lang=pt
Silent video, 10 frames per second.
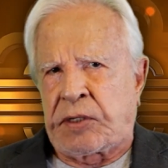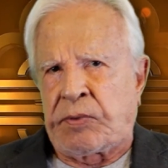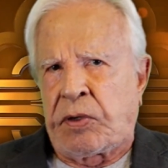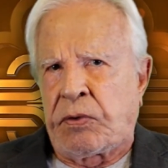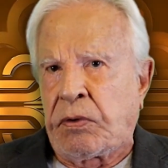da
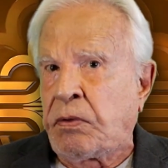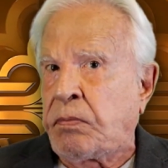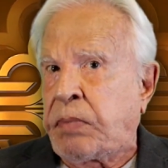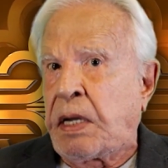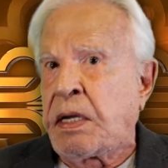qual
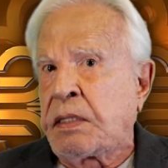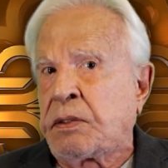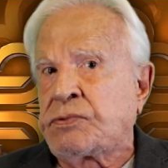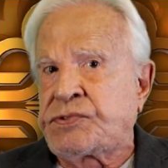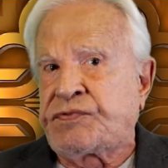
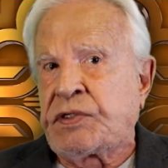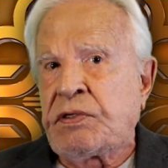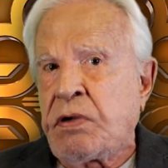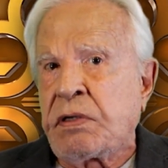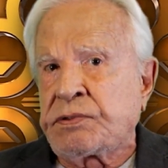roubaram os
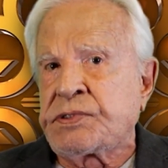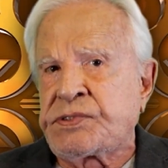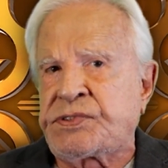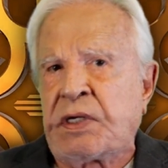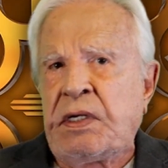
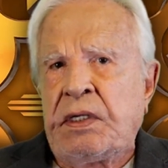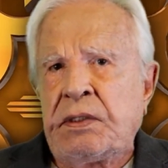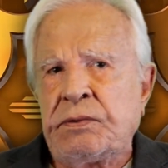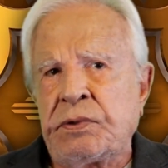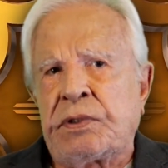filhotes
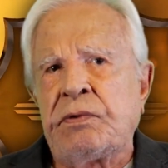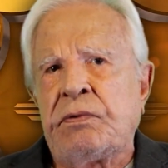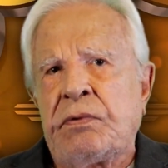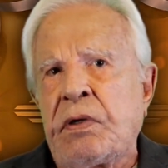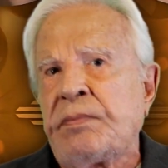do que
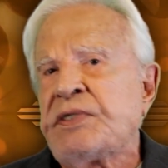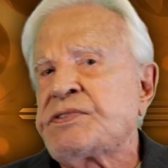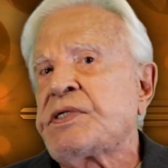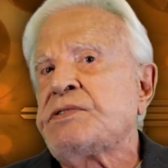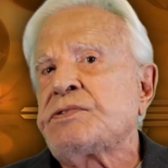um homem
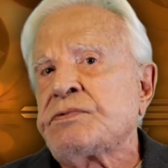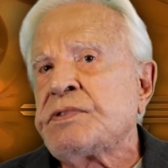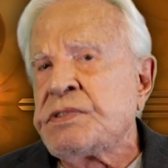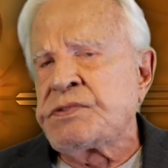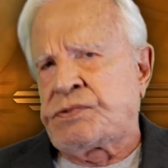sem
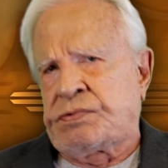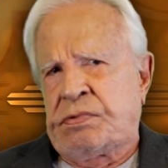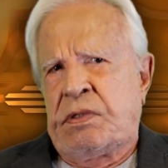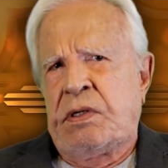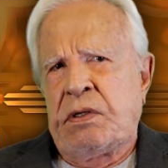juízo,
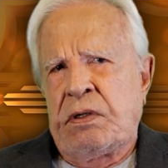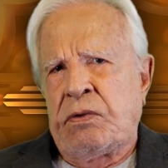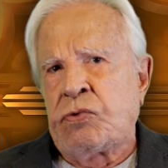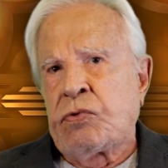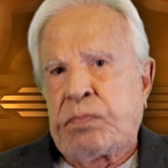
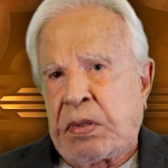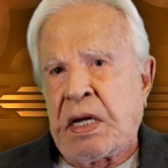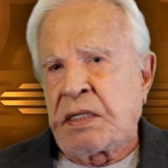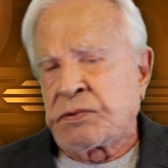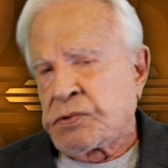
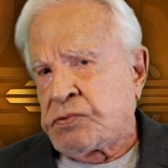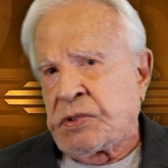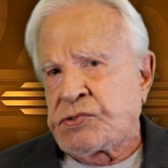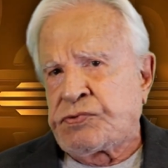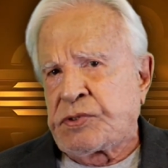ocupado
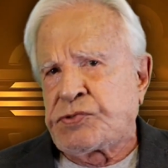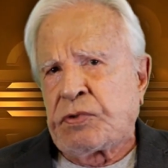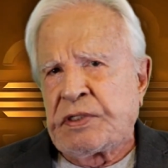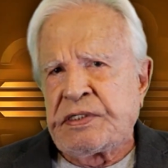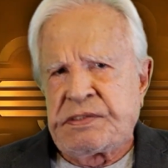com as suas
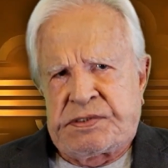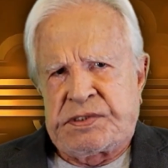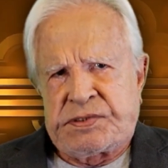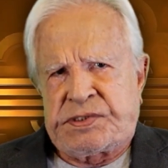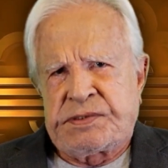
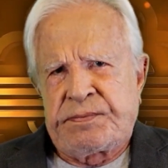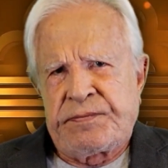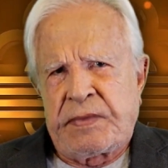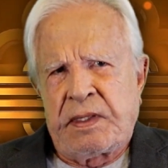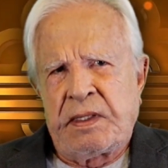tolices.
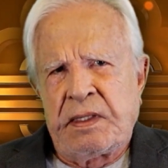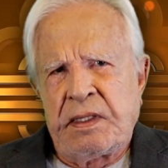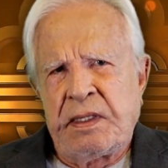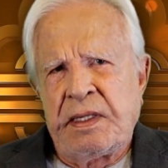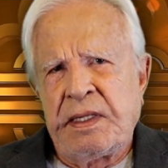
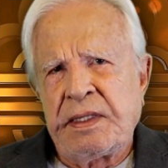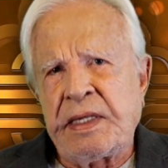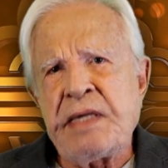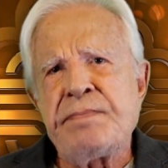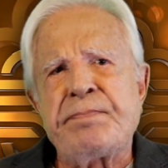
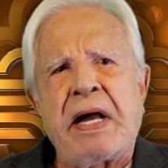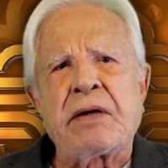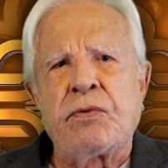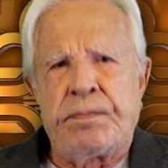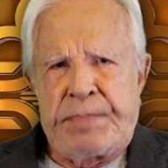Quem
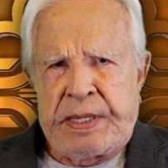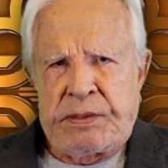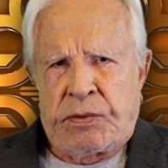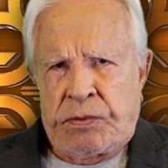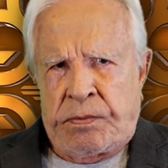paga o
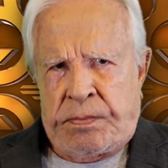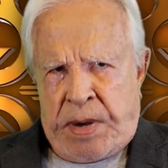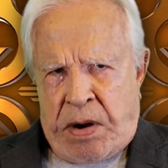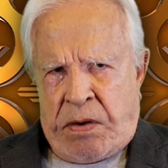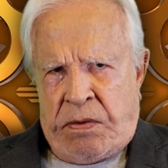bem com o
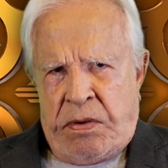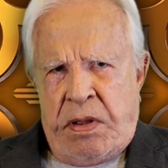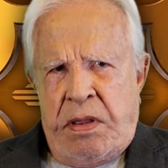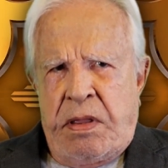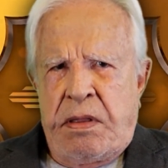
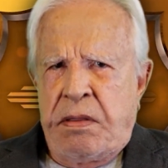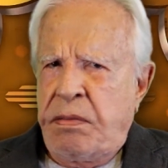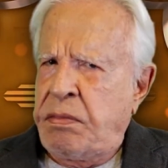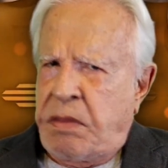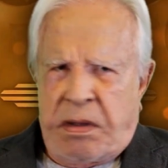mal,
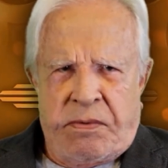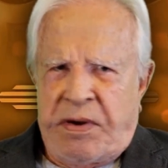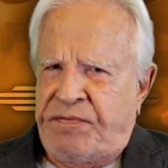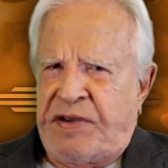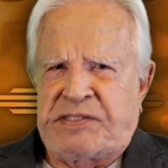
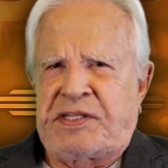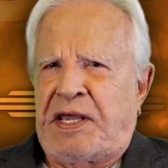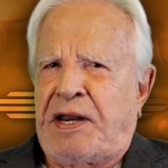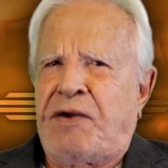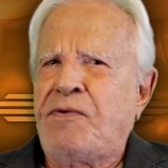não
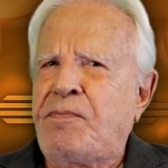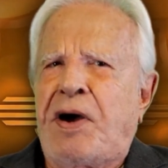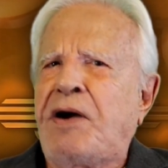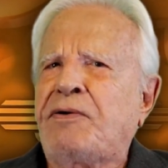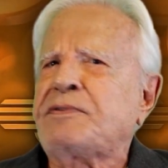afastará o
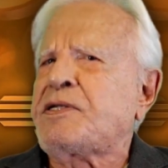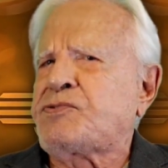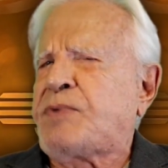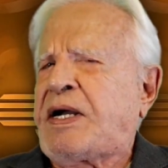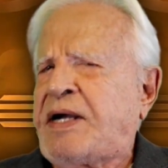mal da
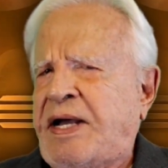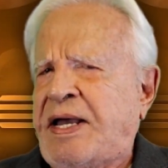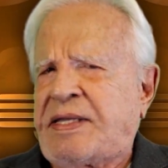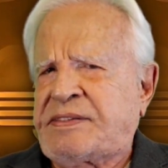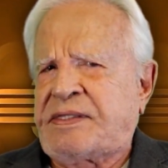sua
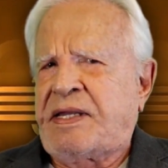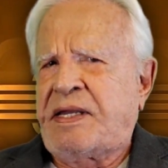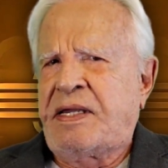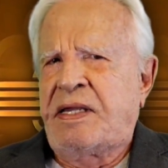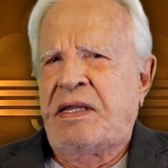
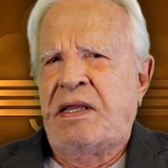casa.